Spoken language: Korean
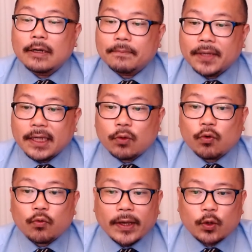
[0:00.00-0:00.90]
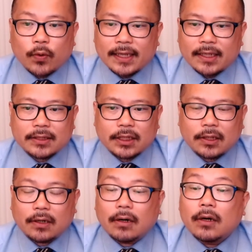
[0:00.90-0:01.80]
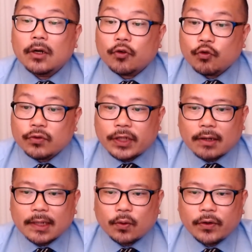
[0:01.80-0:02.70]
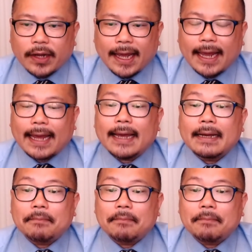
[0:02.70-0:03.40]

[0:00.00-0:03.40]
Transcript: 비굴 외교에 이어서 윤석열 대통령의